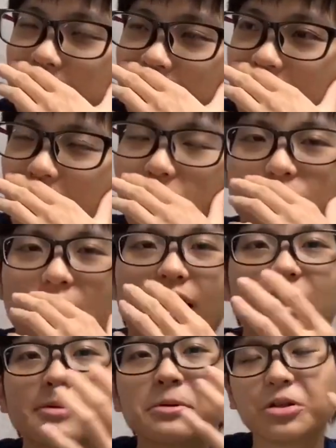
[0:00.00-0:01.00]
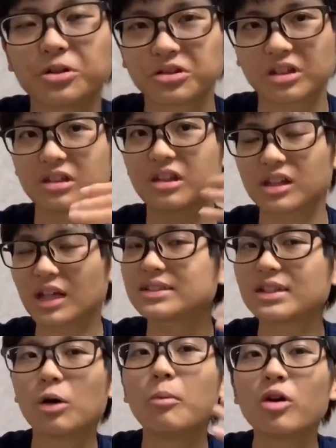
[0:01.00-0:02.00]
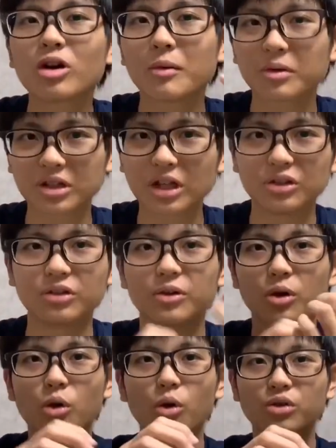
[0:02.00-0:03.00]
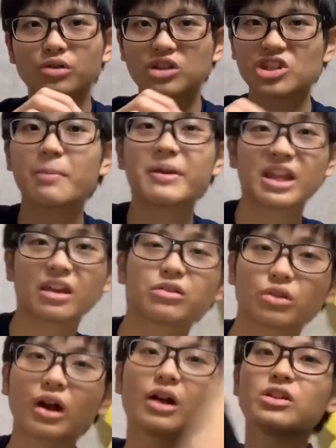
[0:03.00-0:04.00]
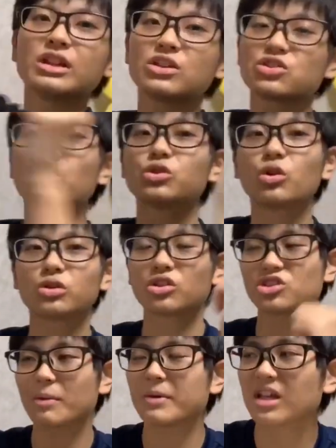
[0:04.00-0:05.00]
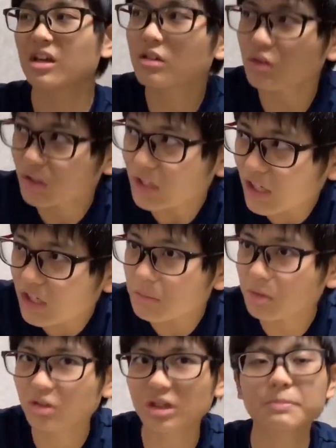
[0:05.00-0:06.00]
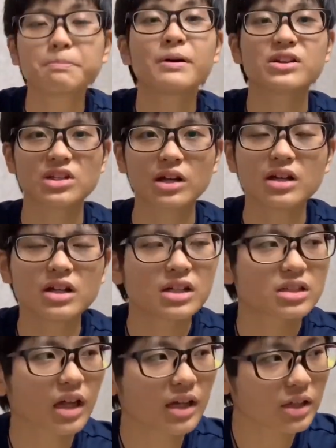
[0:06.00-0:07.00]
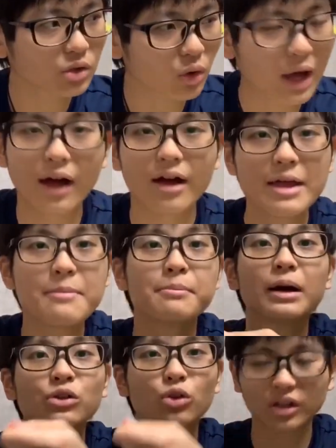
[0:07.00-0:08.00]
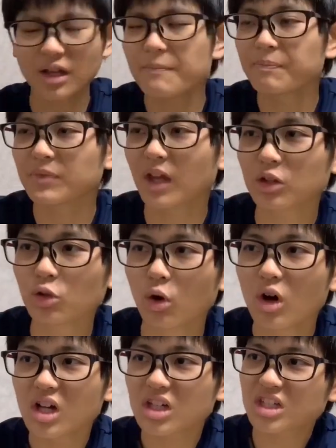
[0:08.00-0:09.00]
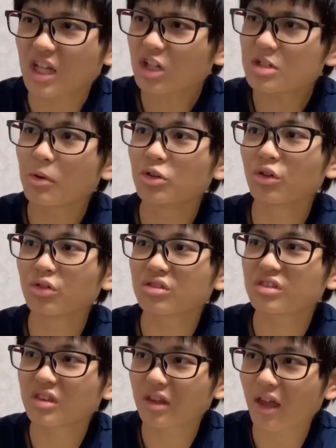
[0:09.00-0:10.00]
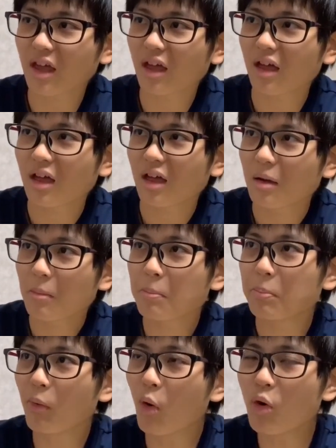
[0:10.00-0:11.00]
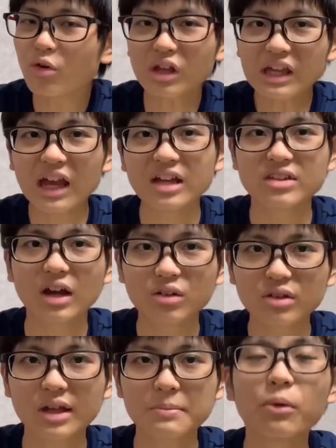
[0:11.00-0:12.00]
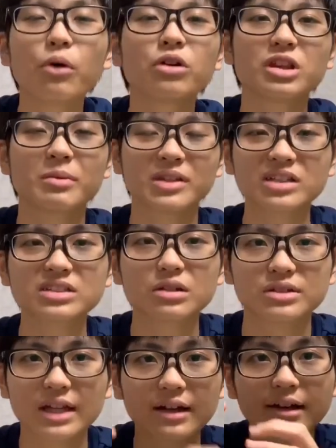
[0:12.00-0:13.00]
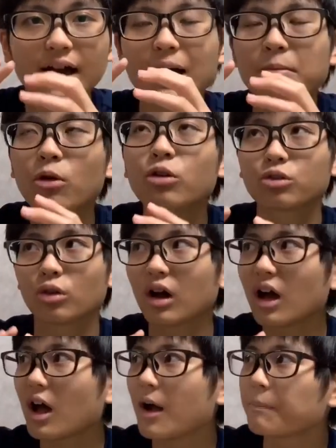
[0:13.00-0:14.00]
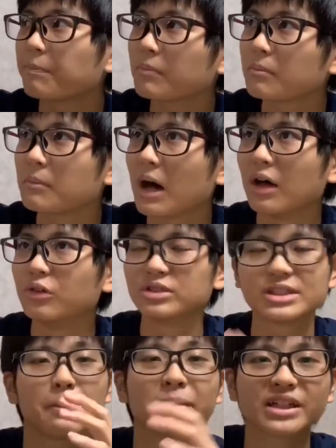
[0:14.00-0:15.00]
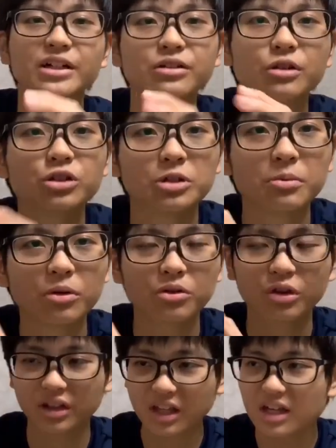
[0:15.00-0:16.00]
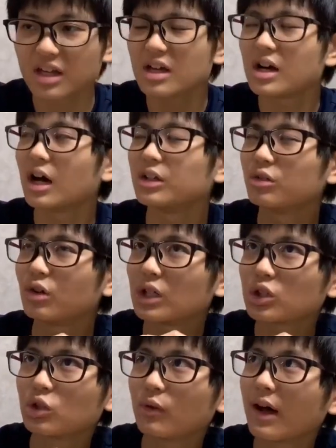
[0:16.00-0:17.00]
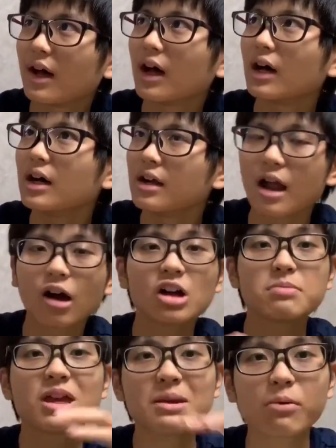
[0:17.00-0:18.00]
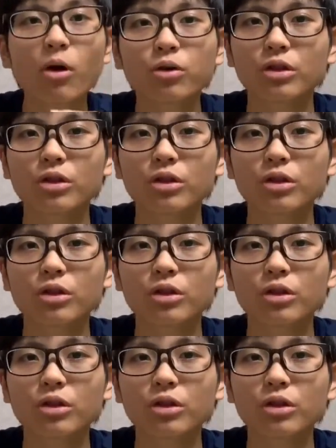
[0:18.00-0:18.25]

結構投げるものって言ったらたくさん思い浮かぶけど、あの、こういうね、ジャベリックとか、陸上競技のジャベリックとか投げるものっていっぱいあるじゃん。だけど、あ、円盤とかね。だけど、蹴るものって、ボール以外なくないボールってまあたくさんあるよ。サッカーボールとか、まあ、あの、セパタクローのボールとかね。あの、あとは、ラグビーボールな